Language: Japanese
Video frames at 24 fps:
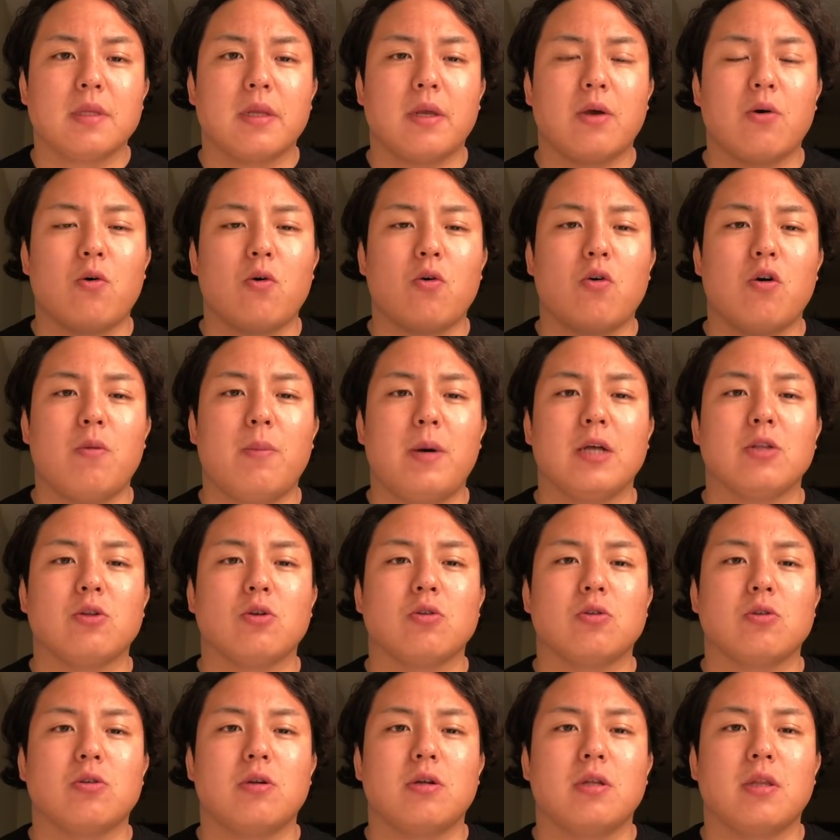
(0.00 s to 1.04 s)
高校前鳥
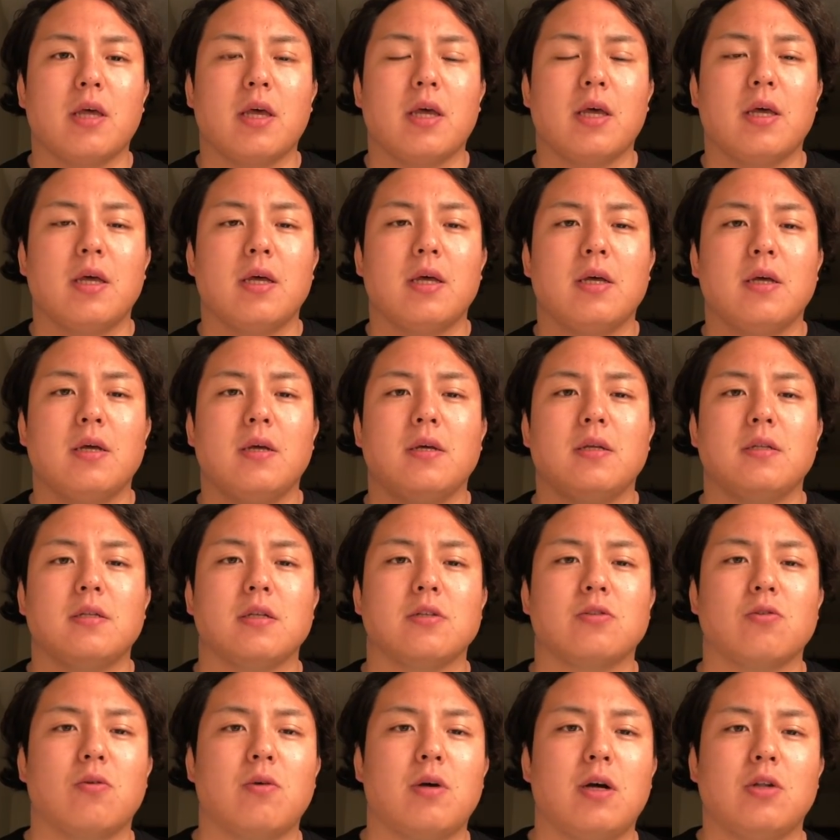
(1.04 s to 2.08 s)
取で、
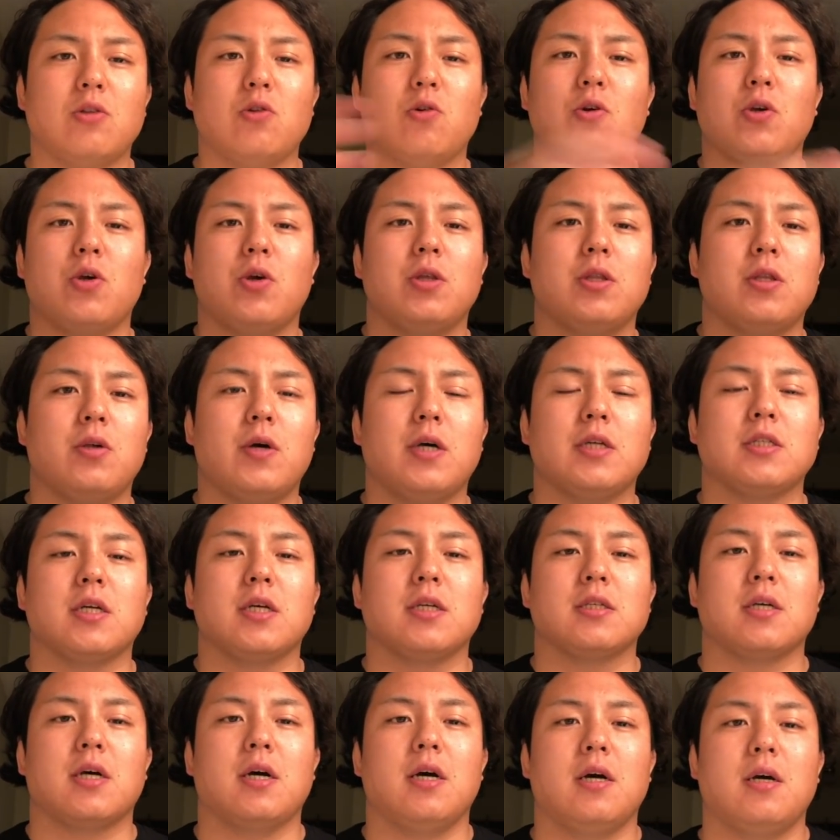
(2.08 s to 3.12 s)
そっから東京行ってるわけじゃない
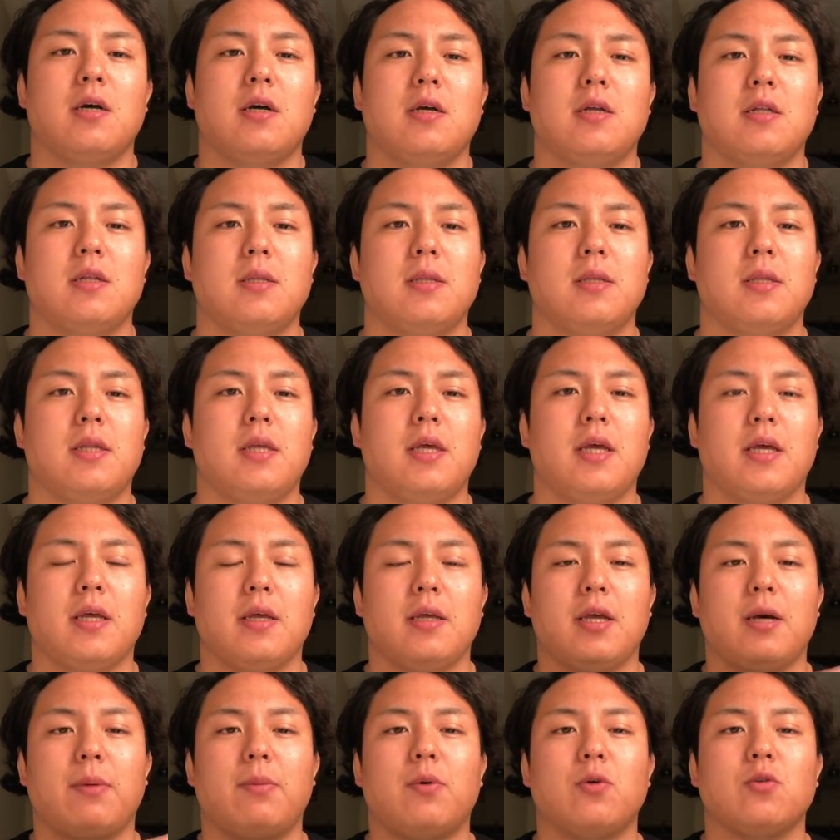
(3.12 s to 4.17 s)
ですか。で、
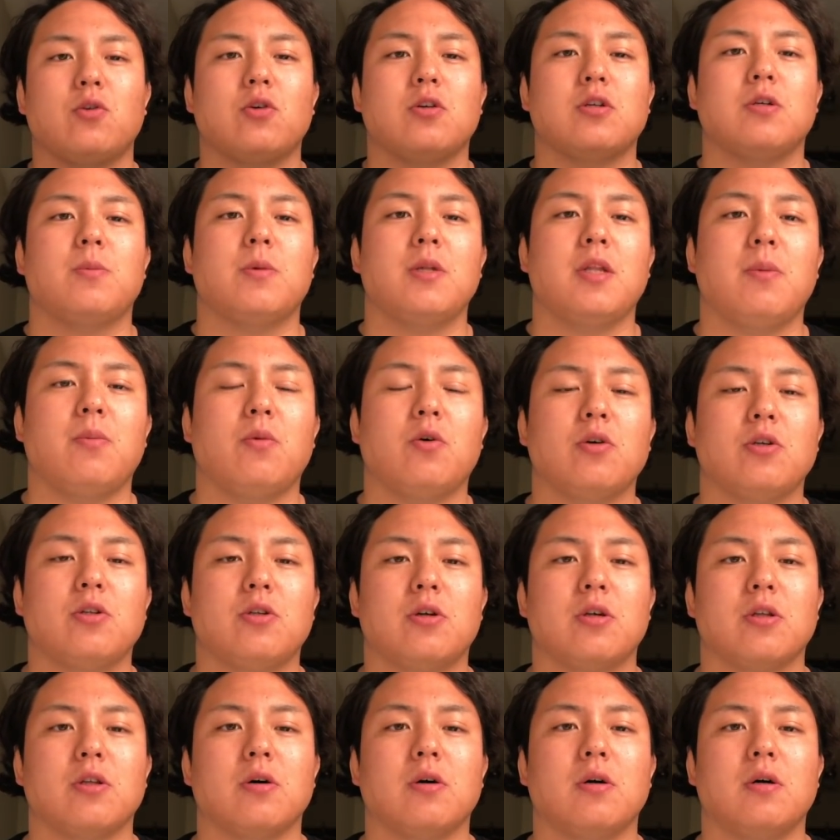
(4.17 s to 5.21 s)
山本くんもね、もう一
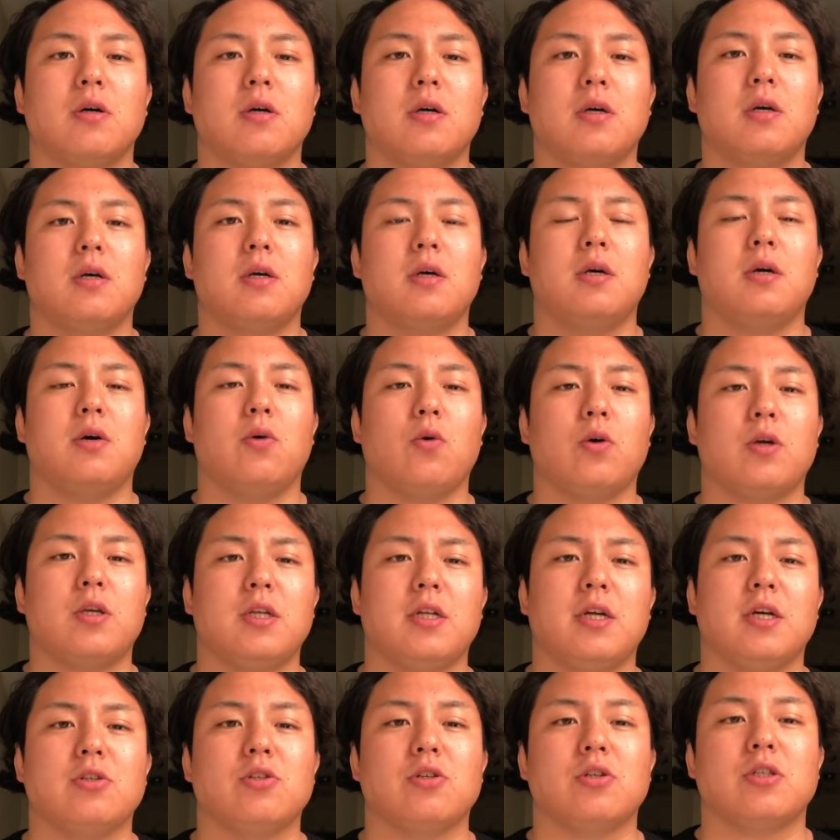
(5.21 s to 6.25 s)
人の、沖
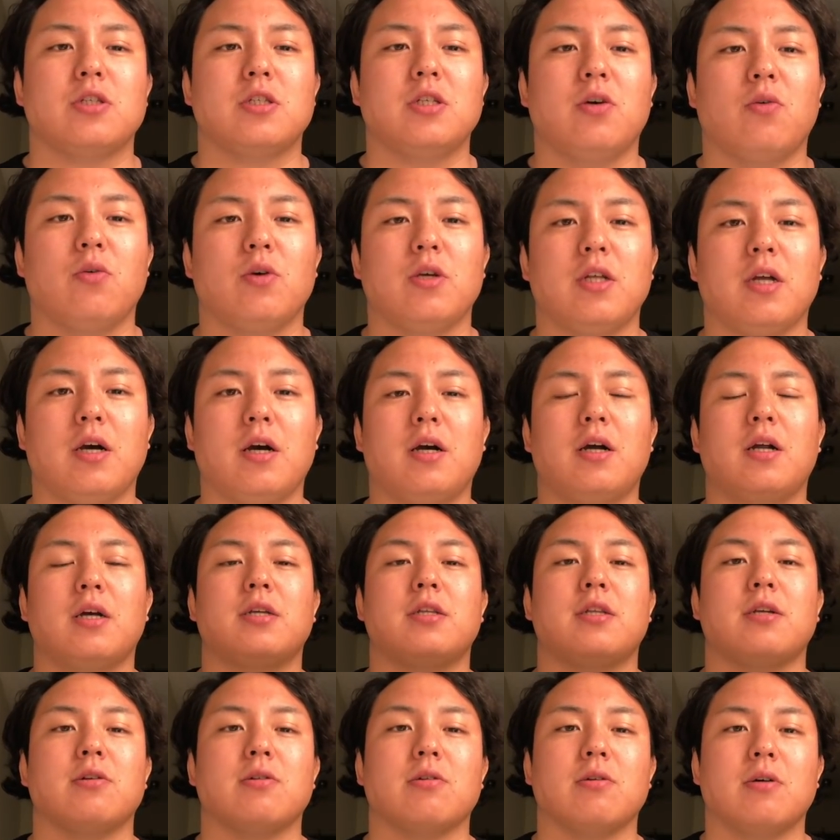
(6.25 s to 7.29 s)
縄出身で、沖縄から来
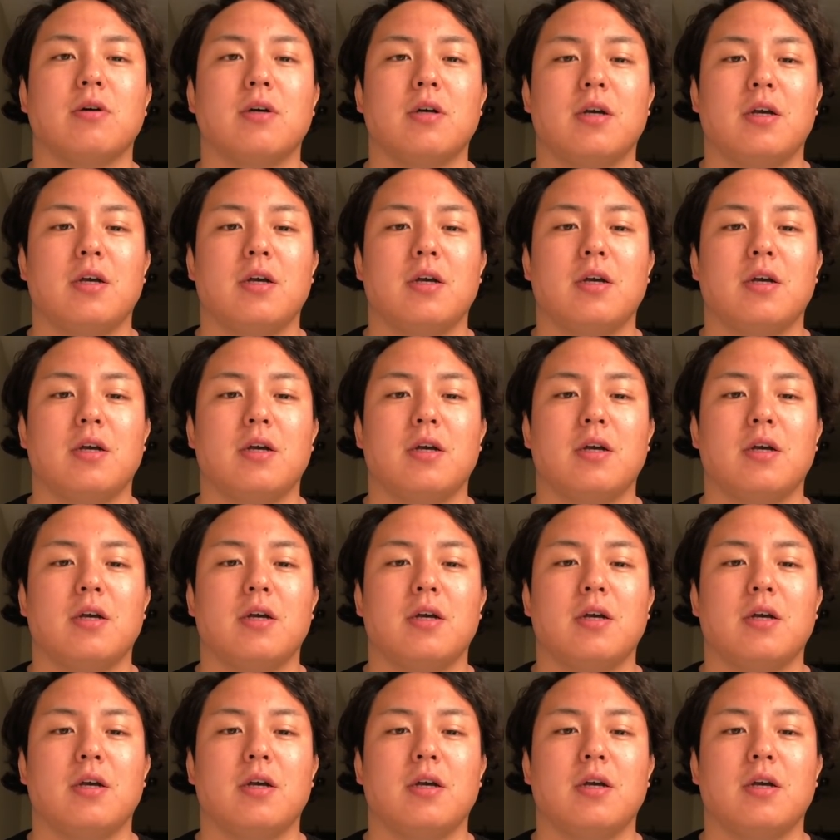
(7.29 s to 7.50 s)
てると。